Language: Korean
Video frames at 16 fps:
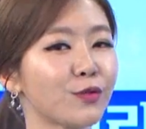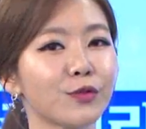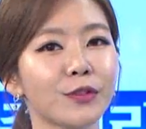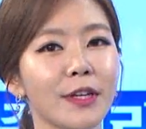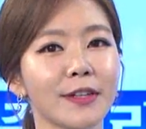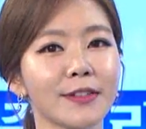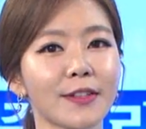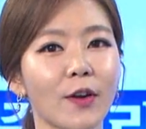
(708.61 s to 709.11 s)

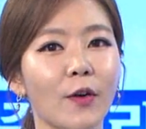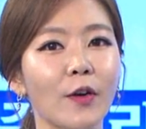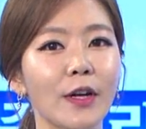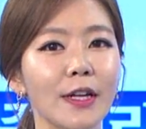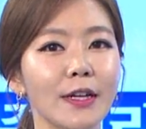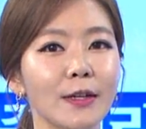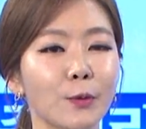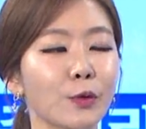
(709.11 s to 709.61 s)
부근에서
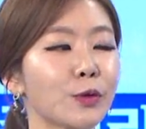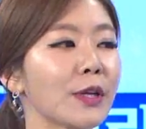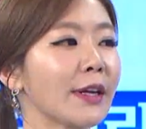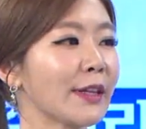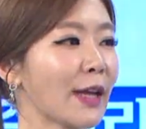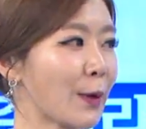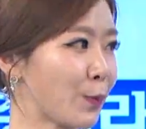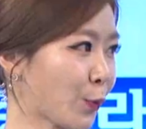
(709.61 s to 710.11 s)

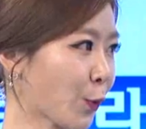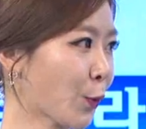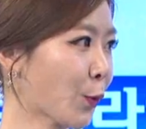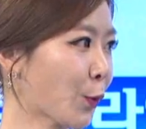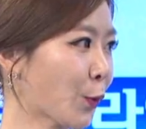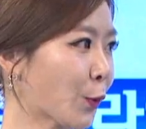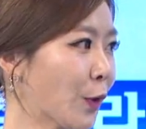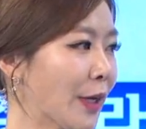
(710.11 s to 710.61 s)
포트에
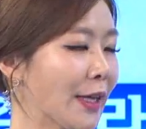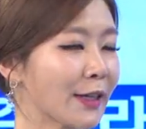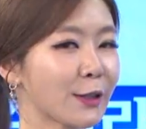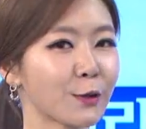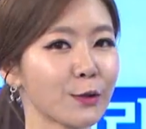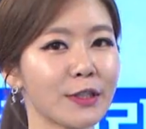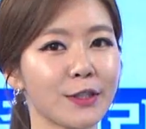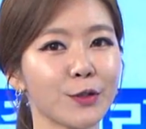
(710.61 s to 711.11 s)
담고
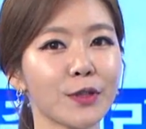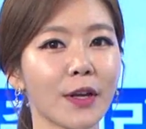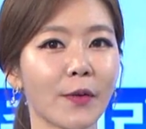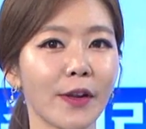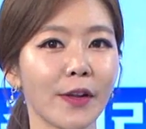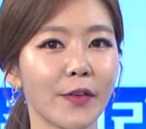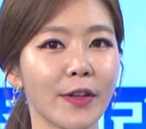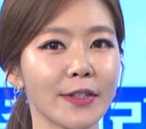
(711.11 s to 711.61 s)
그리고 지주사
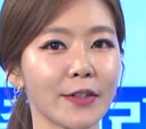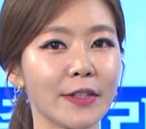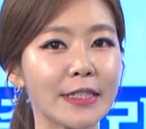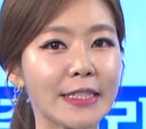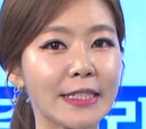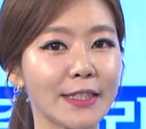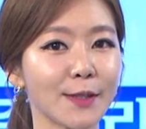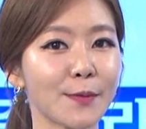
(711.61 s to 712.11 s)
관련해서는
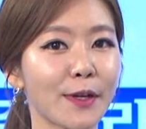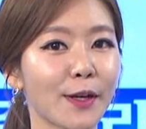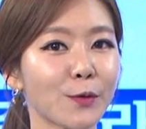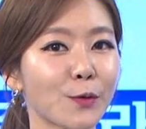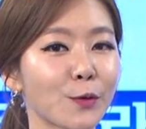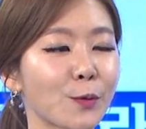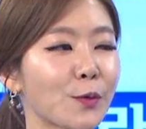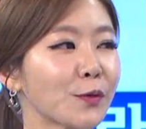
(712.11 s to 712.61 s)

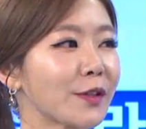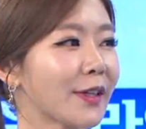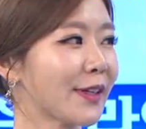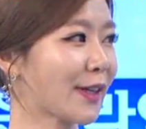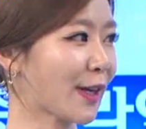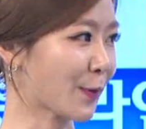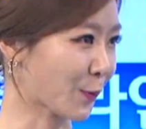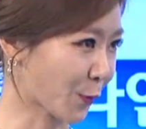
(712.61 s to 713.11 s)
지금이라도
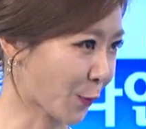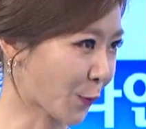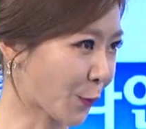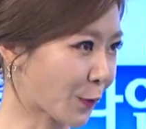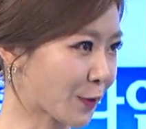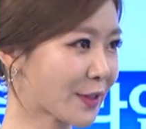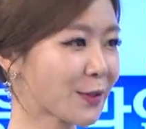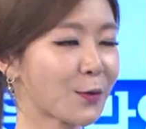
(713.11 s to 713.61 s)
포트에
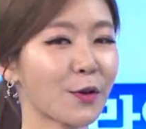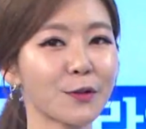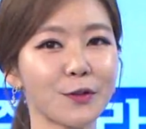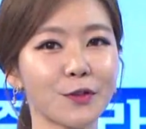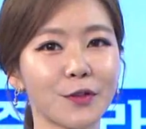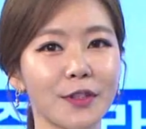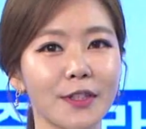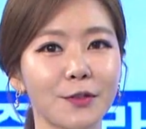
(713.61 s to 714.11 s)
담고
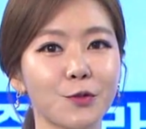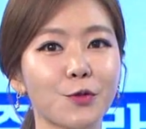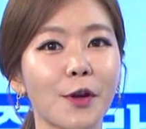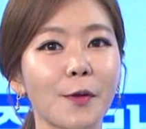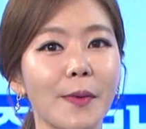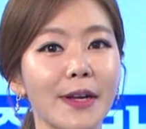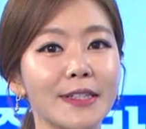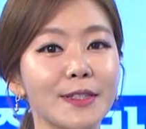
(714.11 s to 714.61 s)
증권주는
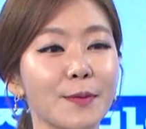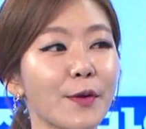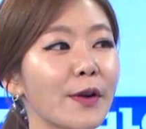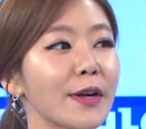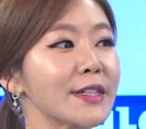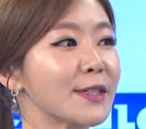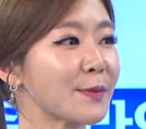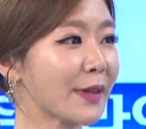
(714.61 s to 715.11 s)
6월 말쯤에
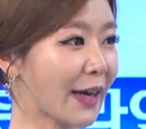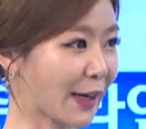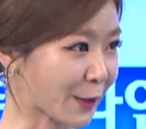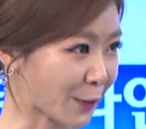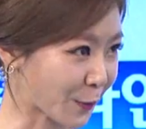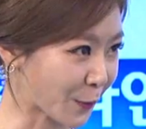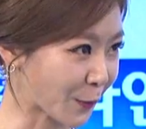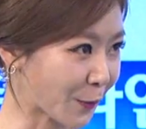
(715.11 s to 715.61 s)
관심을
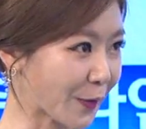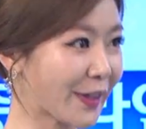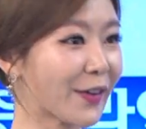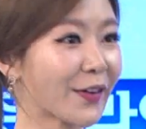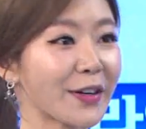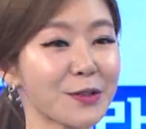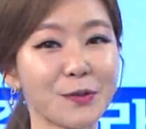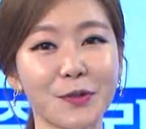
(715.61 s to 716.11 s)
갖고
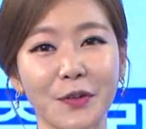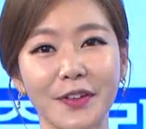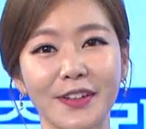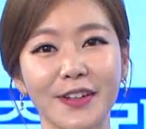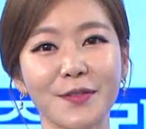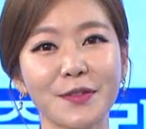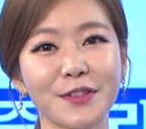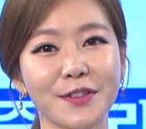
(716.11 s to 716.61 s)
이렇게 좀
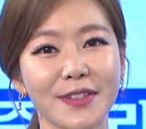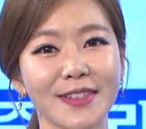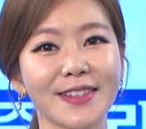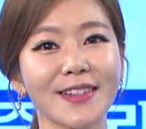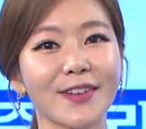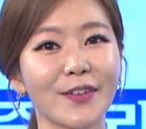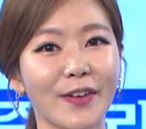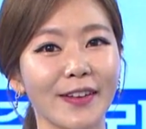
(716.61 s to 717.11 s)
정리를 해볼 수
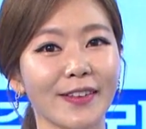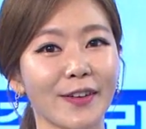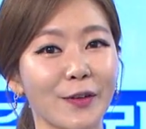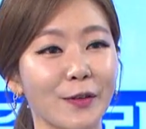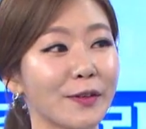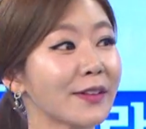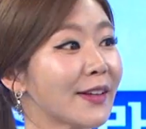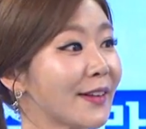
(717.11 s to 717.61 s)
있을 것
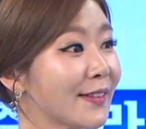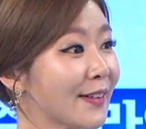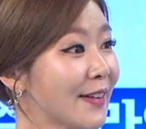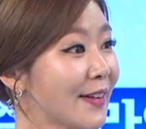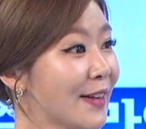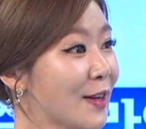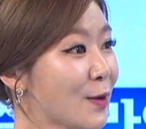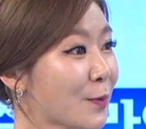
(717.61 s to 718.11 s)
같아요. 일단 네.
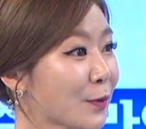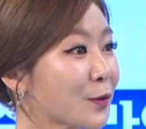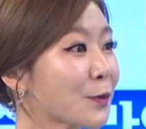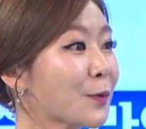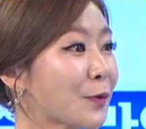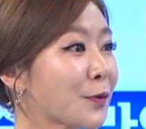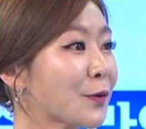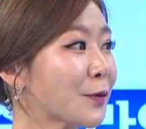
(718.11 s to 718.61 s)

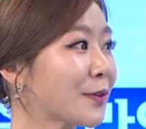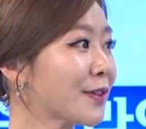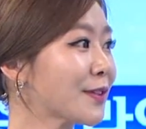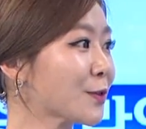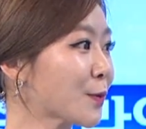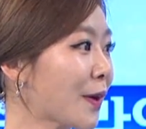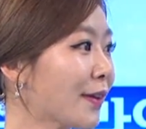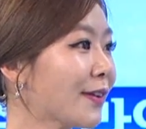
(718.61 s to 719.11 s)
포트폴리오는
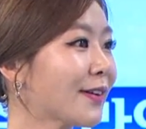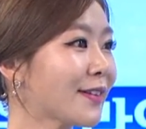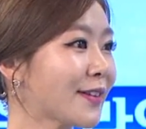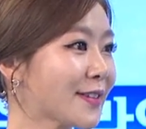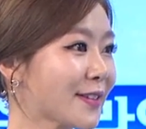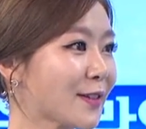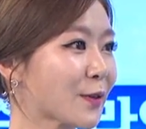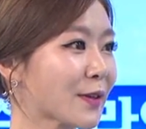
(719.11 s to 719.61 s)
좀
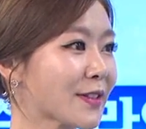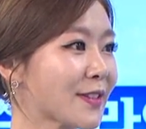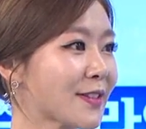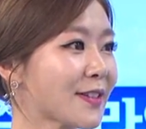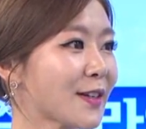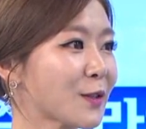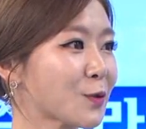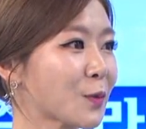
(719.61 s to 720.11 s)
하나하나씩 이렇게
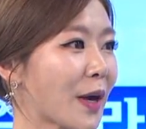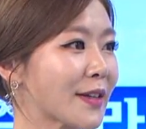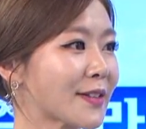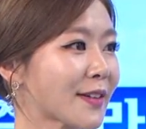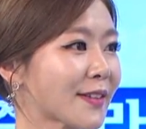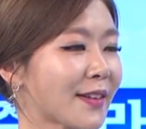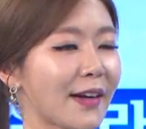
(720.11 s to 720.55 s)
시장에 좀 가장